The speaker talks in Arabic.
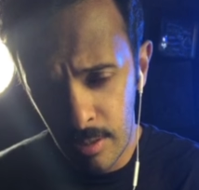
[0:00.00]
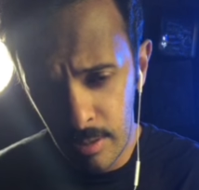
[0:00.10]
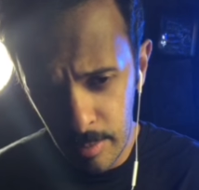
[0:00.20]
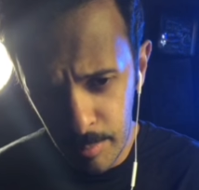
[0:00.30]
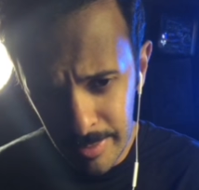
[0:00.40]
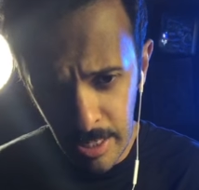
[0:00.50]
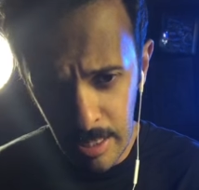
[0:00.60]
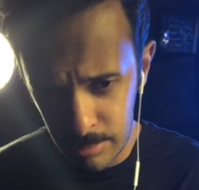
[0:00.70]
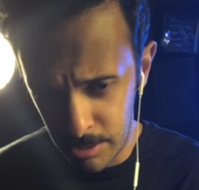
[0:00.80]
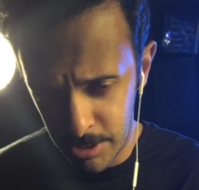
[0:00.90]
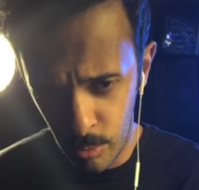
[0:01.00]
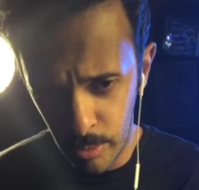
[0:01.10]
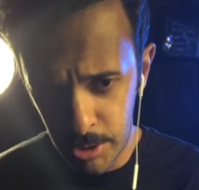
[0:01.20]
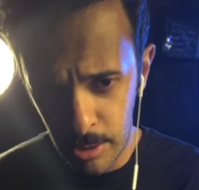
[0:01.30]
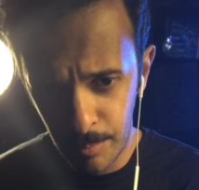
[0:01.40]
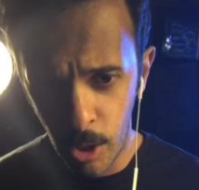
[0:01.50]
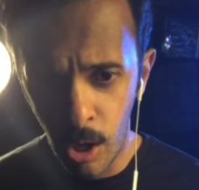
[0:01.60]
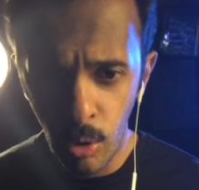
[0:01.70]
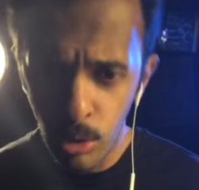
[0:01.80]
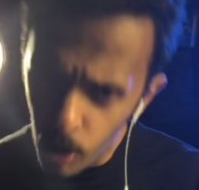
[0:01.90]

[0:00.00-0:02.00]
لبنته اللي بتتزوج قالوا لي